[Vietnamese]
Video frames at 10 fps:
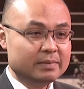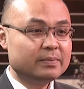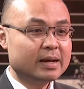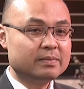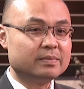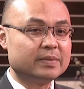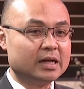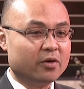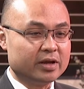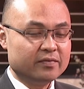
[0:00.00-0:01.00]
lên máy bay
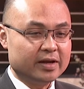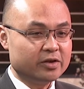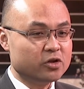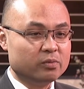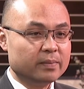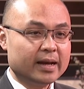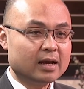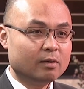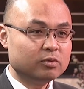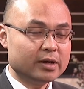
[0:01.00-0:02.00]
mình ngồi như vậy cho dù máy
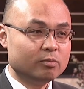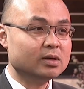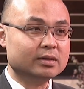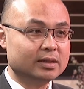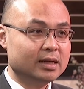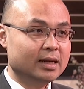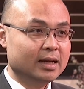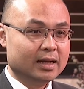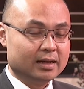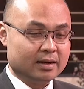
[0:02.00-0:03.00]
bay không có đông người
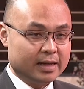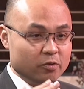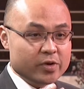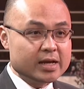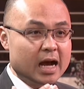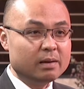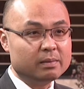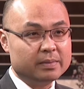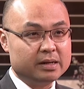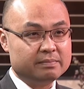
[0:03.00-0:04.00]
ừ. Ờ, cái nguy cơ
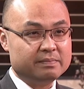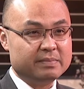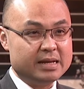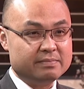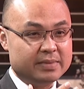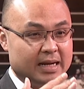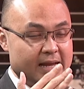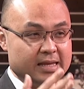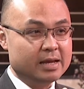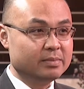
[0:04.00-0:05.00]
mà mình bị bị
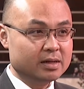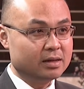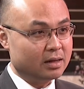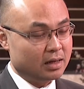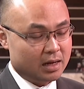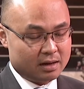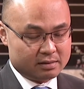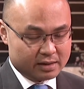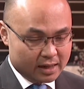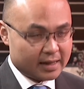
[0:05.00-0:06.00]
lây, lây nhiễm, nhiễm. Đó, ờ,
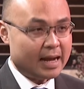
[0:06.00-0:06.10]
uh, rất là